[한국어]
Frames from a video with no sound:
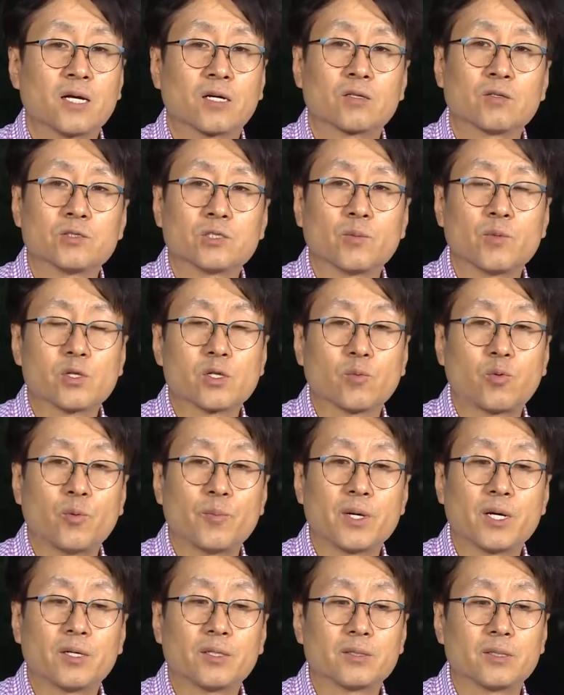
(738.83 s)
그런 점에서
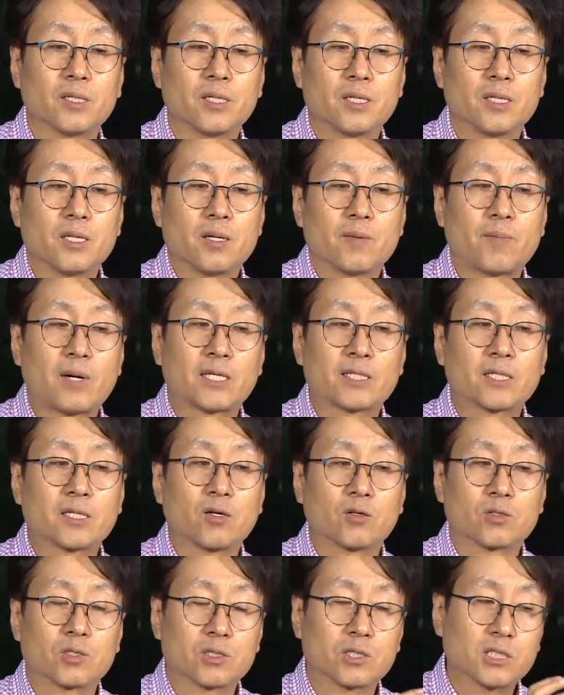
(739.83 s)
보면 만약에
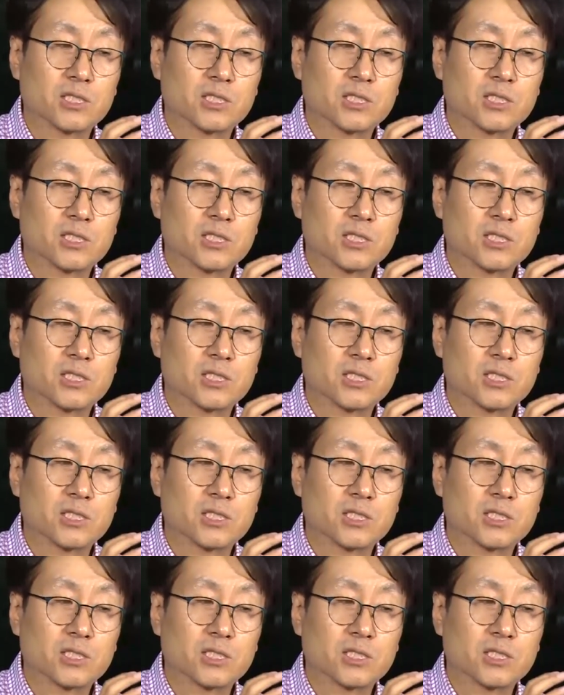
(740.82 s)
어떤